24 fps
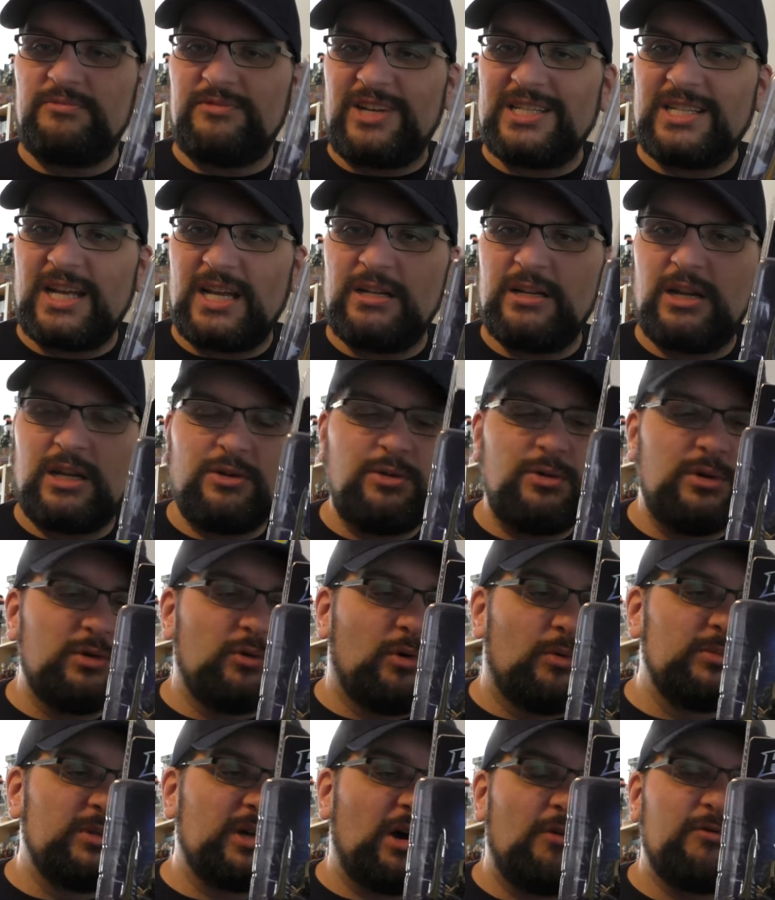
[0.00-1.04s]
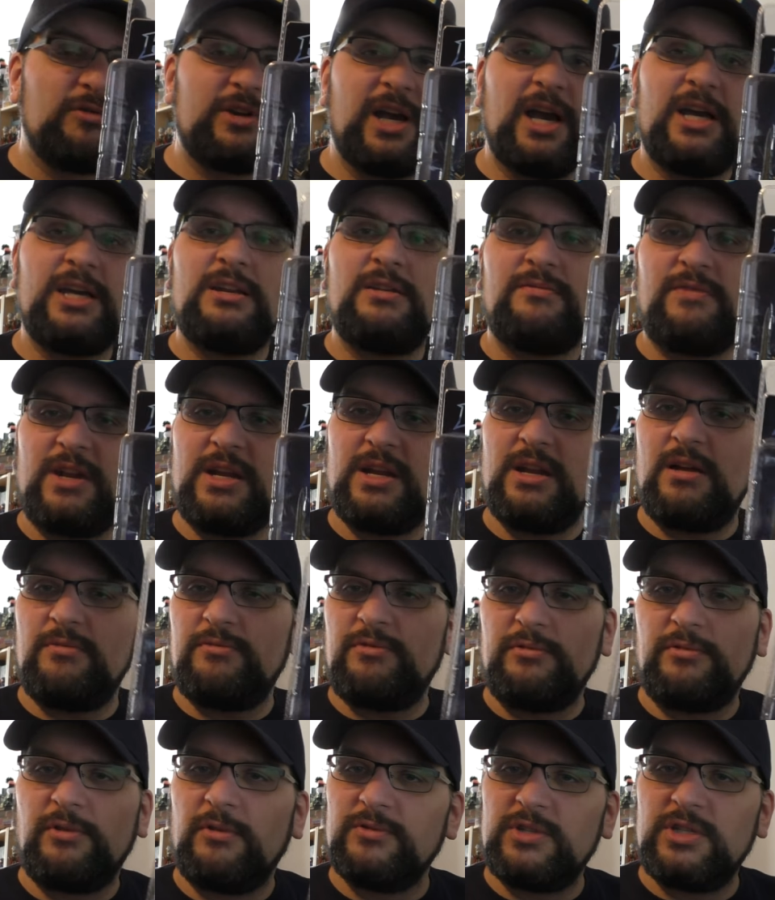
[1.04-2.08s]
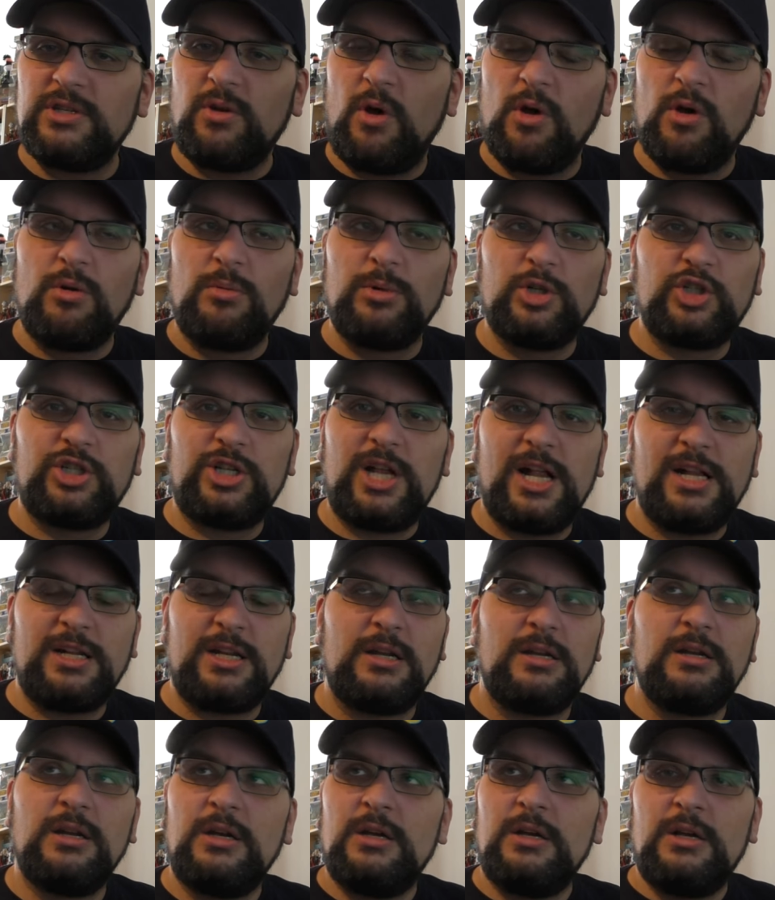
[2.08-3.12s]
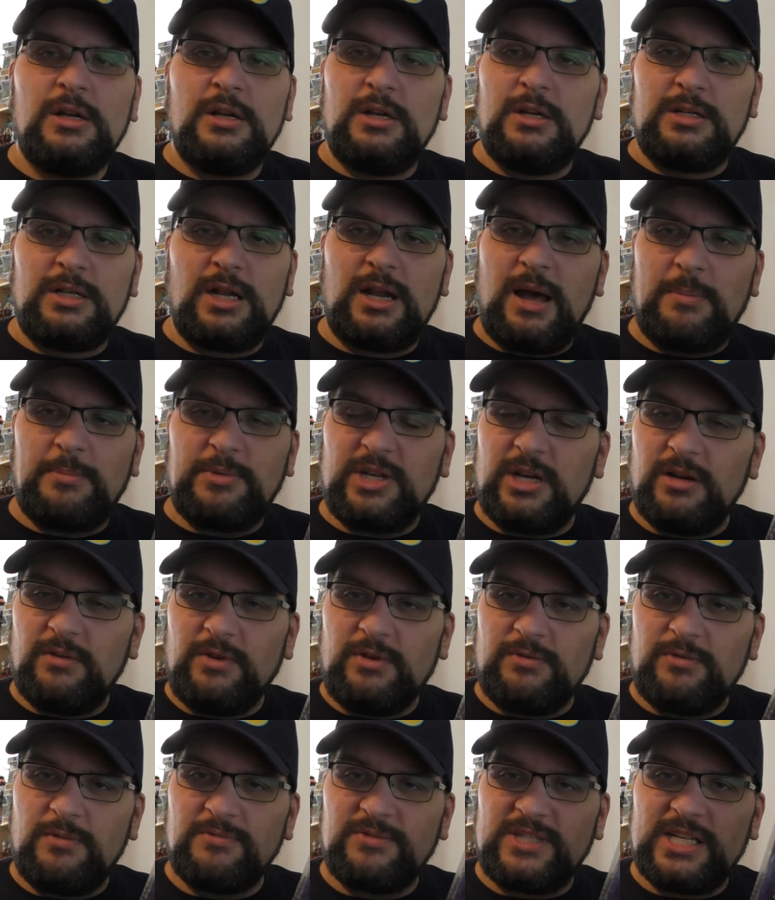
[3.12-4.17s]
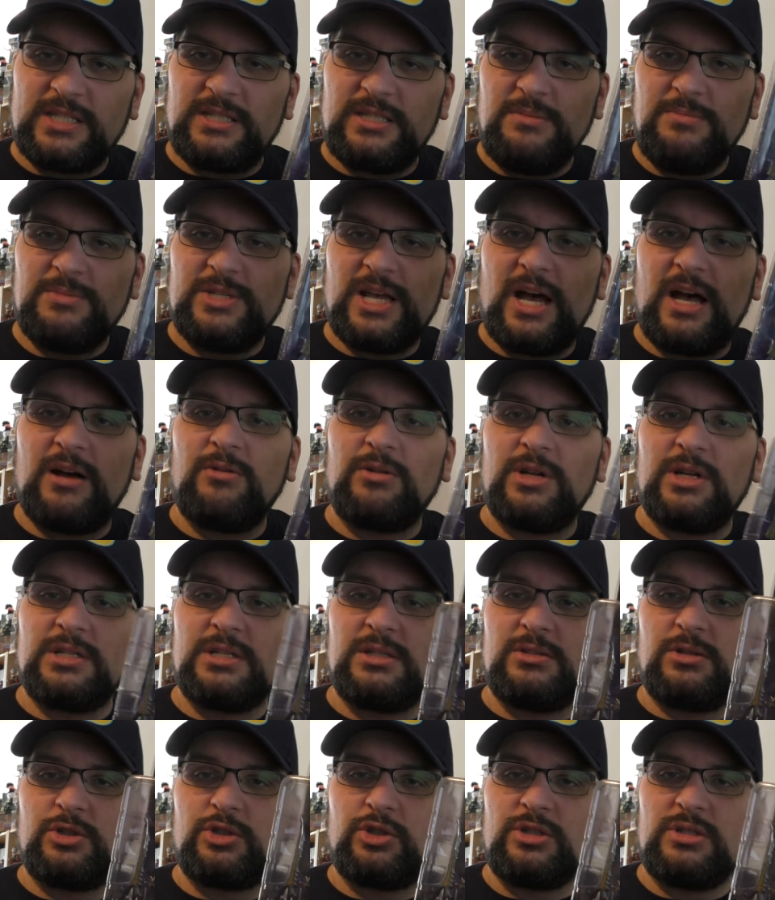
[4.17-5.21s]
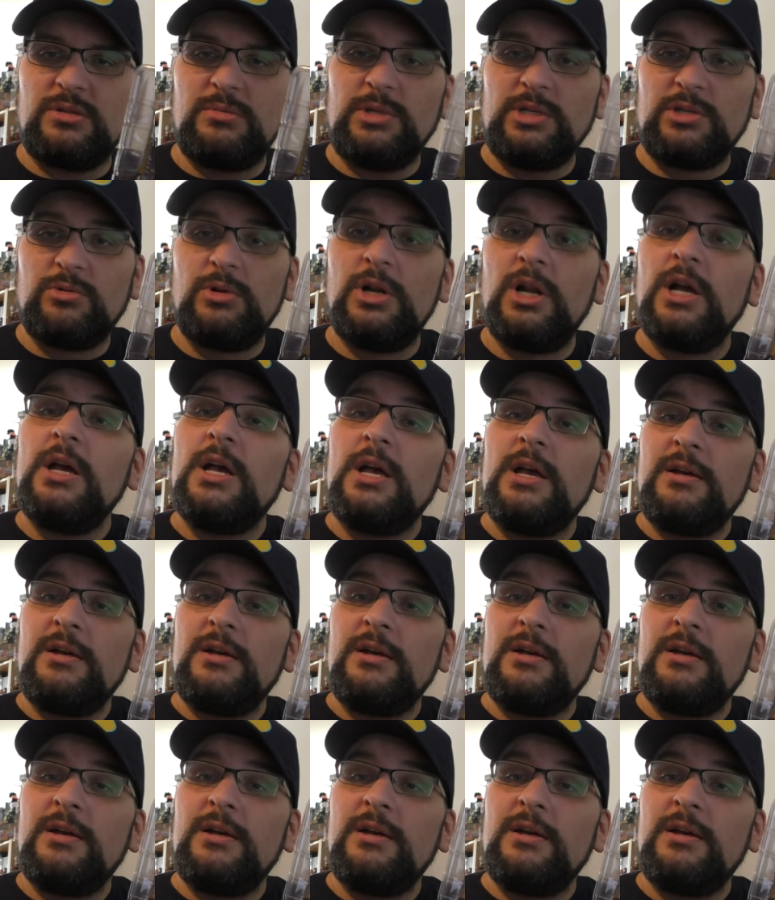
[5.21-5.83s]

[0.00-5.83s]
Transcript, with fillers: Versand natürlich oben drauf gerechnet. Wenn ihr dafür 50 Euro bestellt, dann, dann habt ihr irgendwie 5, 6, 7 Sachen und das ist doch schon ziemlich cool.